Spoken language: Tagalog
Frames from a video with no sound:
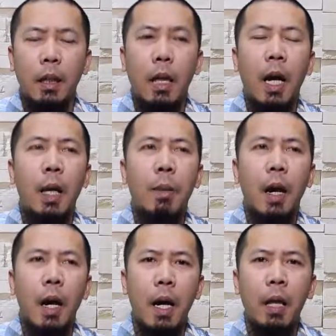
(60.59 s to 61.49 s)
dahil
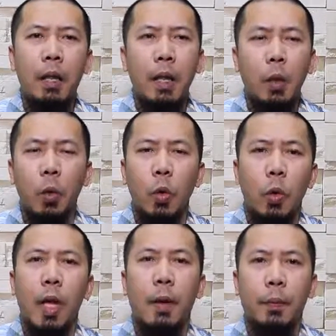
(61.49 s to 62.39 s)
maaari sa segundo
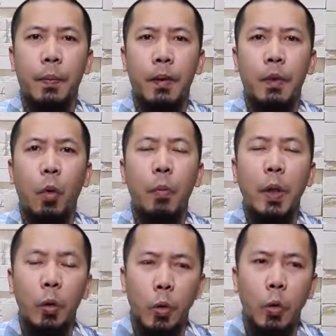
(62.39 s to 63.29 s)
lang o
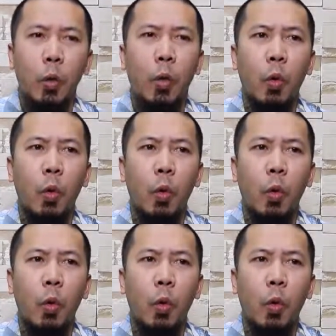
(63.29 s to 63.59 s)
minuto o